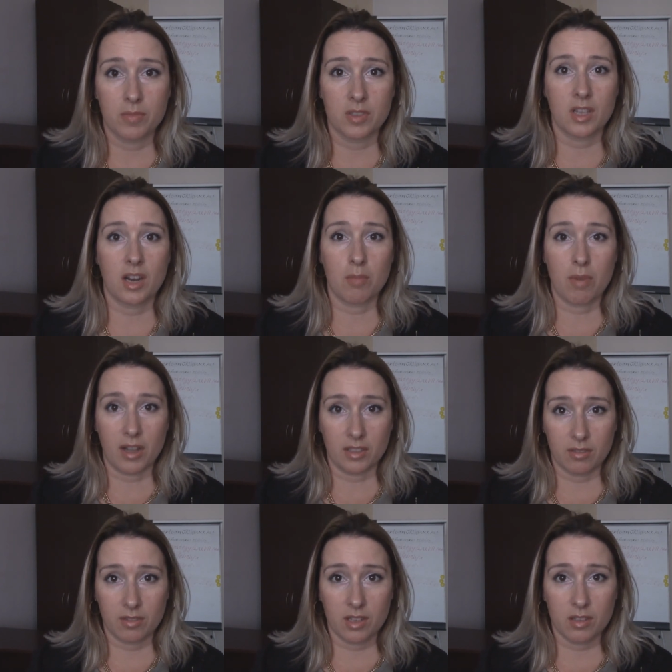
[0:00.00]

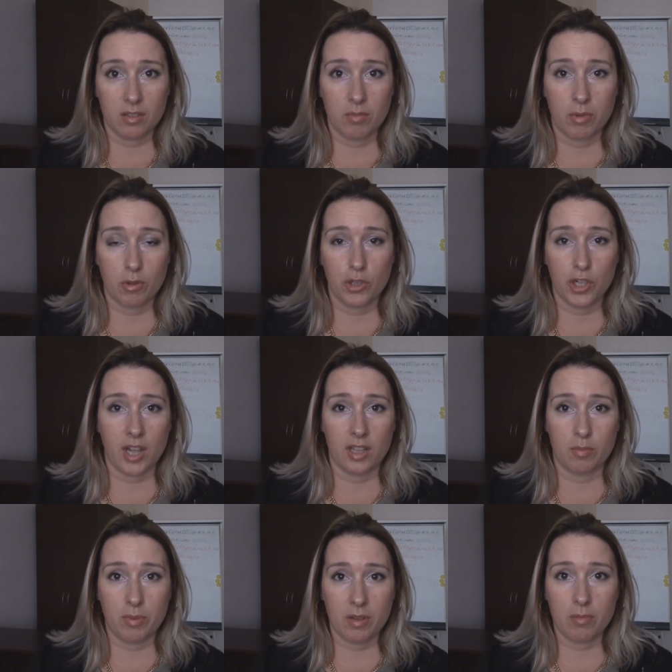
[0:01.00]
зарабатывает,
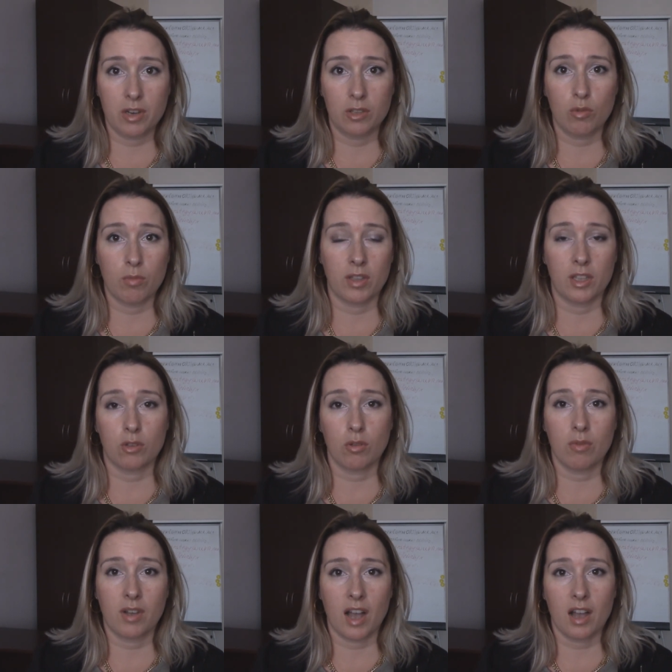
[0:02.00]
получает прибыль и думает о
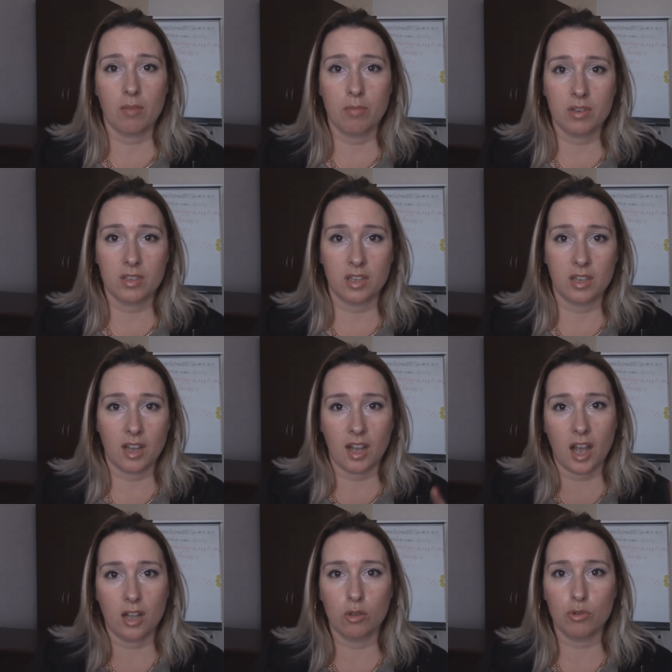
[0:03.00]
том, как быстренько,
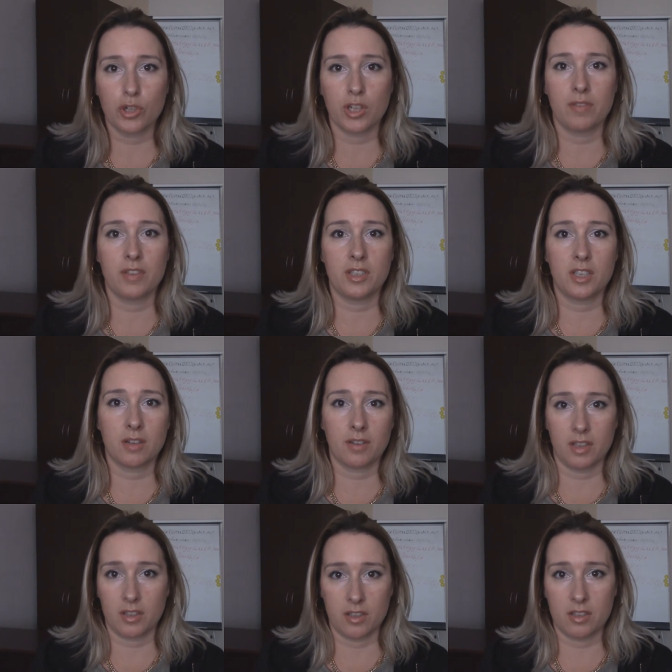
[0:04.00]
как лучше
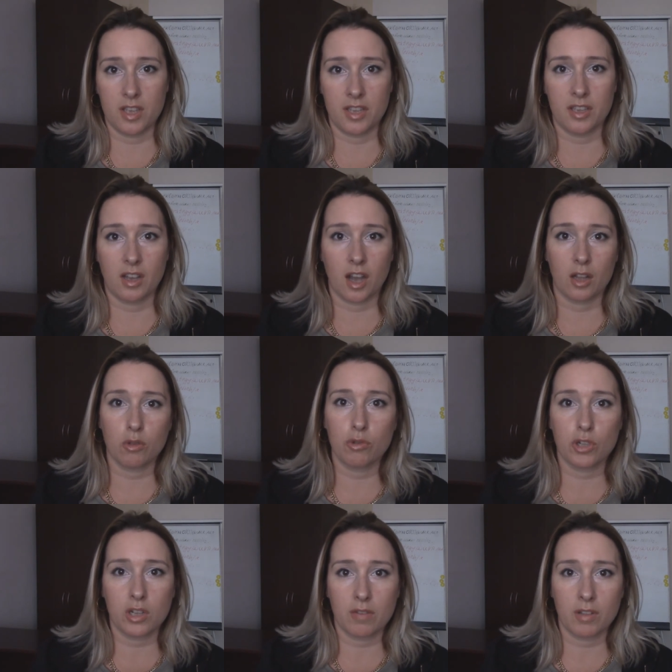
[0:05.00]
инвестировать эти деньги, как
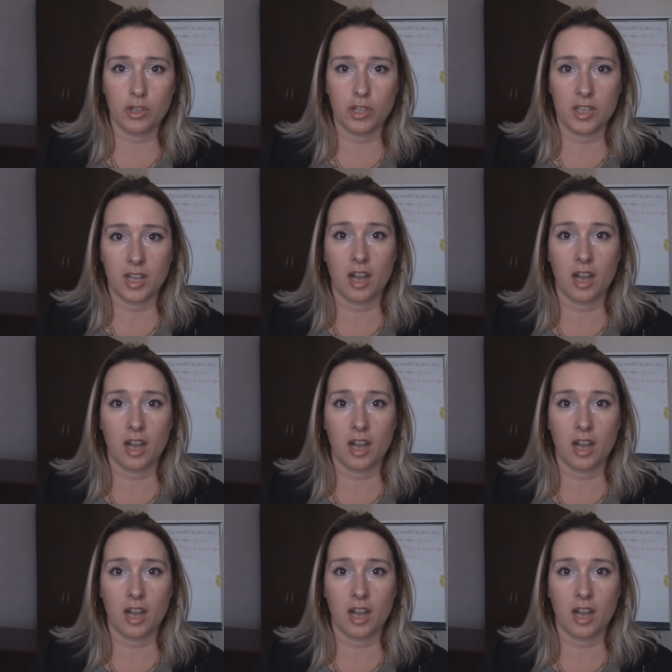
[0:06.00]
лучше их вложить,